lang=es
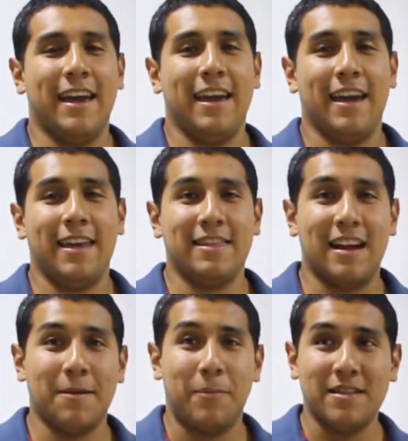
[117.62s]
Eh,
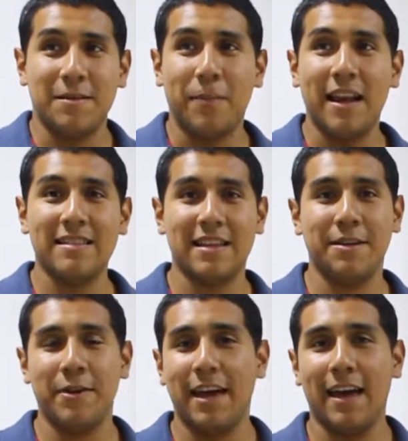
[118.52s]
entre las principales
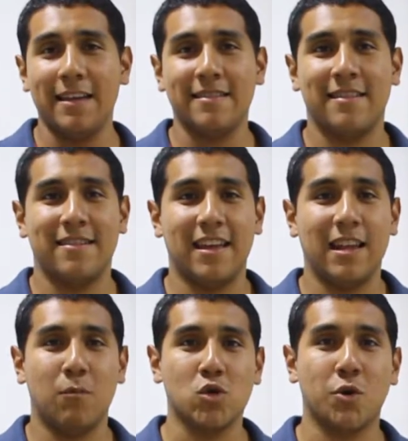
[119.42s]
actividades
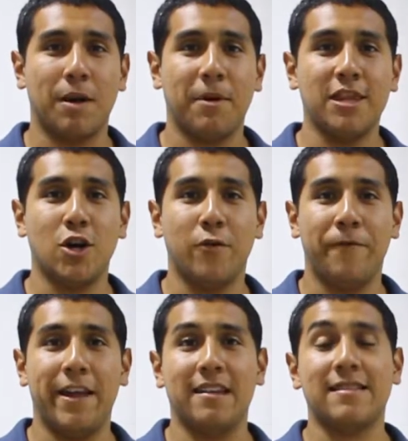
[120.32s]
tenemos obviamente
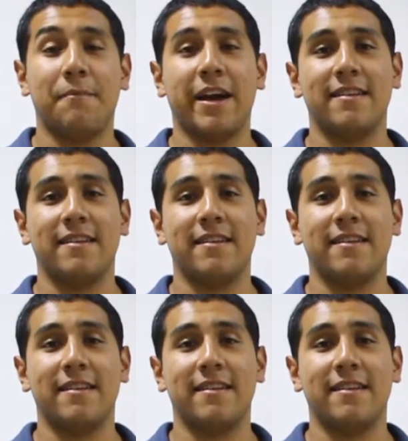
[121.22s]
conferencias